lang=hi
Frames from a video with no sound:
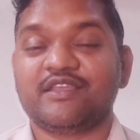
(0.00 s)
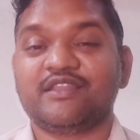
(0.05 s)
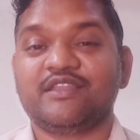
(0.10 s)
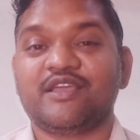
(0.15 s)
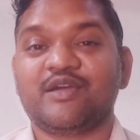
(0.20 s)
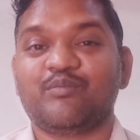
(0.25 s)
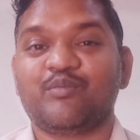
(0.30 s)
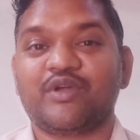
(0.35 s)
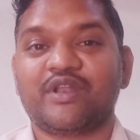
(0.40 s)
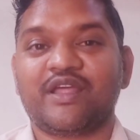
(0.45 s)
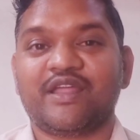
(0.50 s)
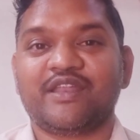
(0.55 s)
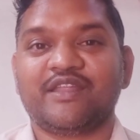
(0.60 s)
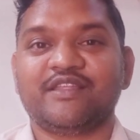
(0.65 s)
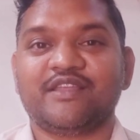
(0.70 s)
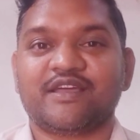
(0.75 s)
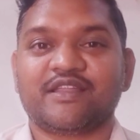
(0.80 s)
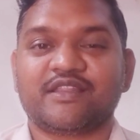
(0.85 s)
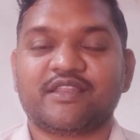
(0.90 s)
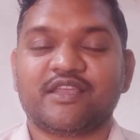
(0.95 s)
यदि आप बनाने
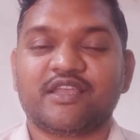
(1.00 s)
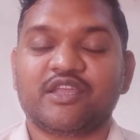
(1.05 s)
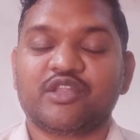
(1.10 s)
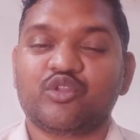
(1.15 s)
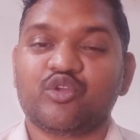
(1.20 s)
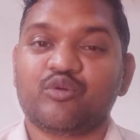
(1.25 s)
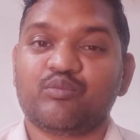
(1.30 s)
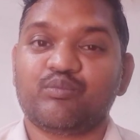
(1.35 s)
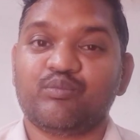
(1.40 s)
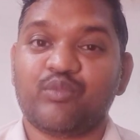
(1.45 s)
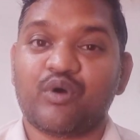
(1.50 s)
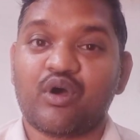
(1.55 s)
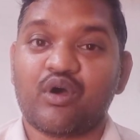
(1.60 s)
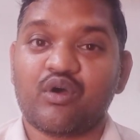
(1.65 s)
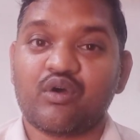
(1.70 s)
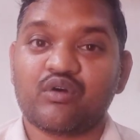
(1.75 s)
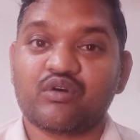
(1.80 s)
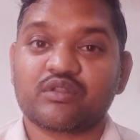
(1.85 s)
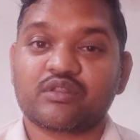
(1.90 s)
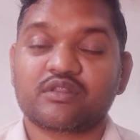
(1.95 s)
जाते हैं तो
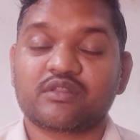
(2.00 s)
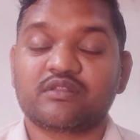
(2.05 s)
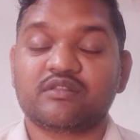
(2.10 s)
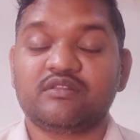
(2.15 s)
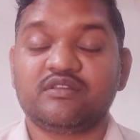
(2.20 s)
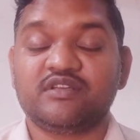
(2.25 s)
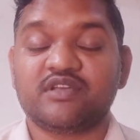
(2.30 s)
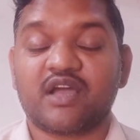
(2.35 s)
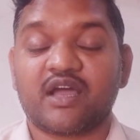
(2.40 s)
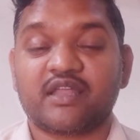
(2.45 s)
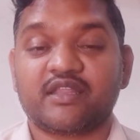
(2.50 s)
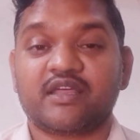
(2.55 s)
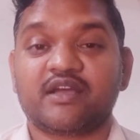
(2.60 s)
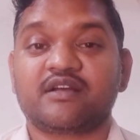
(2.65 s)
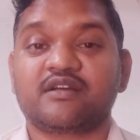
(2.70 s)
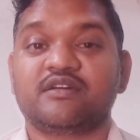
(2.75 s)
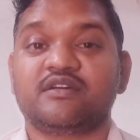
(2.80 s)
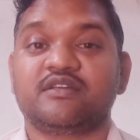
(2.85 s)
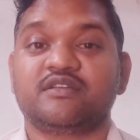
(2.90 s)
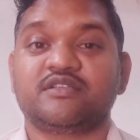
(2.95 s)
बहुत ज़्यादा
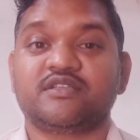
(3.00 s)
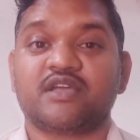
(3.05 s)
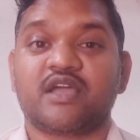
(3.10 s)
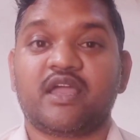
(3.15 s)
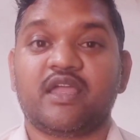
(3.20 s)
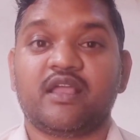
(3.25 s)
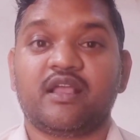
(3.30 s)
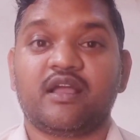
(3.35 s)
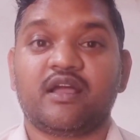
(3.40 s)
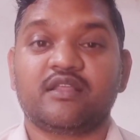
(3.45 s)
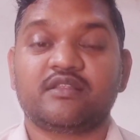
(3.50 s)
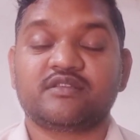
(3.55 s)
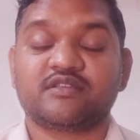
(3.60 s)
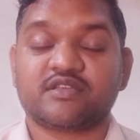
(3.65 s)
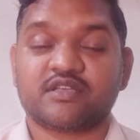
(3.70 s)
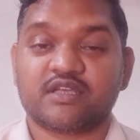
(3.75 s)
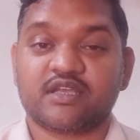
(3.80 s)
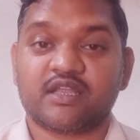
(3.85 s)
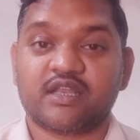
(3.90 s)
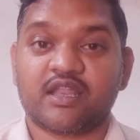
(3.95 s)
खर्चा आएगा
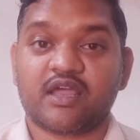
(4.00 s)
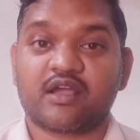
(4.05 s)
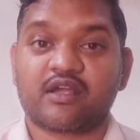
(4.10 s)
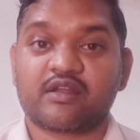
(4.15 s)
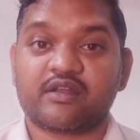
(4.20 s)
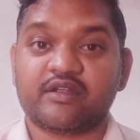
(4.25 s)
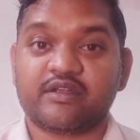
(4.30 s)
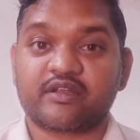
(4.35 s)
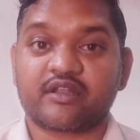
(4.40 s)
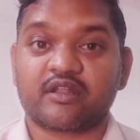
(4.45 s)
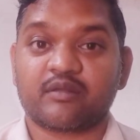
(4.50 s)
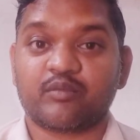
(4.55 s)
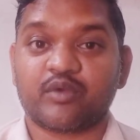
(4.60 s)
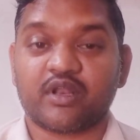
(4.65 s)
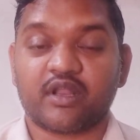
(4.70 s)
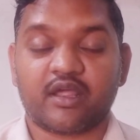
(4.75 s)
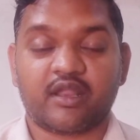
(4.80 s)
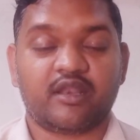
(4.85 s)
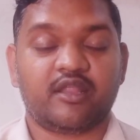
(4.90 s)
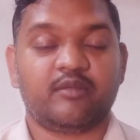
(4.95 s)
छः लाख लीटर
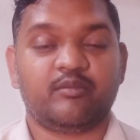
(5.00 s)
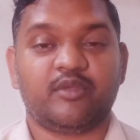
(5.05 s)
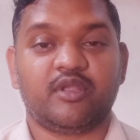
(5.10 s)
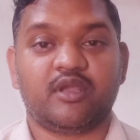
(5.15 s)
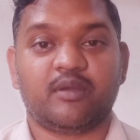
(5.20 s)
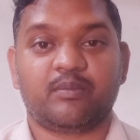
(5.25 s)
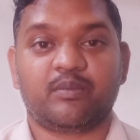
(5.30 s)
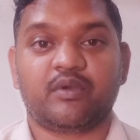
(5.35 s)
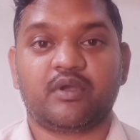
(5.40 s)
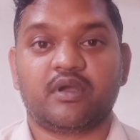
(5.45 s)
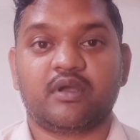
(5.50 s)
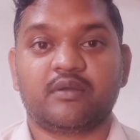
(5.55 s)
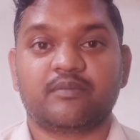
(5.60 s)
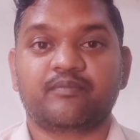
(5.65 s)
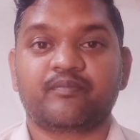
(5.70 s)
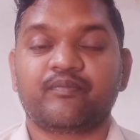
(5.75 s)
बनाने में आपका